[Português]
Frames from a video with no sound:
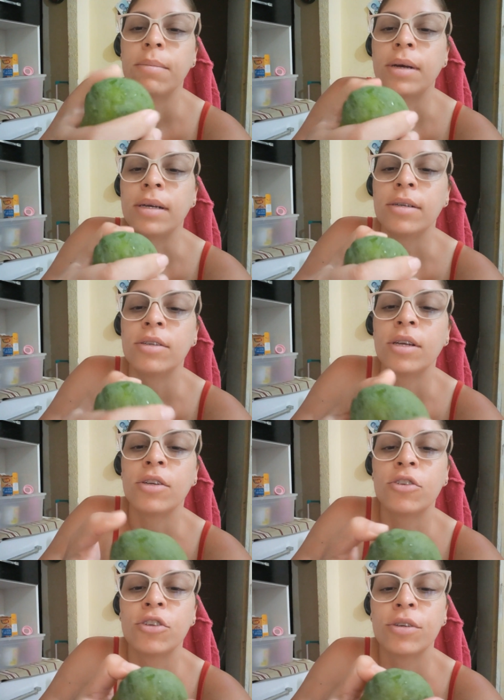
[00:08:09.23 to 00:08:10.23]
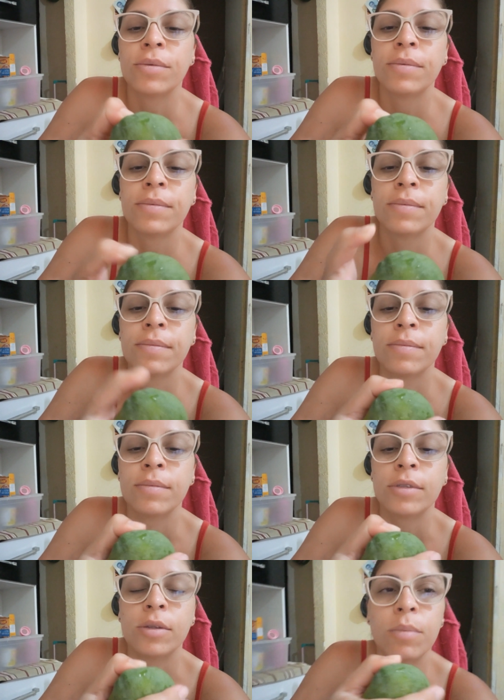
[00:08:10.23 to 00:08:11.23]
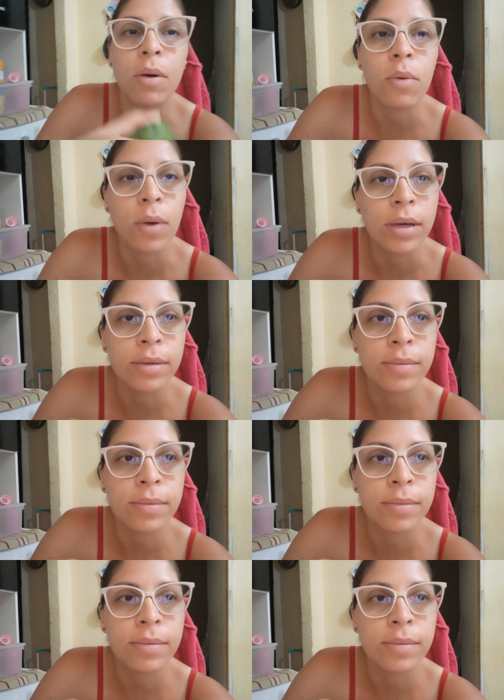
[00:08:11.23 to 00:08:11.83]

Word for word: manga, gente. Muito boa.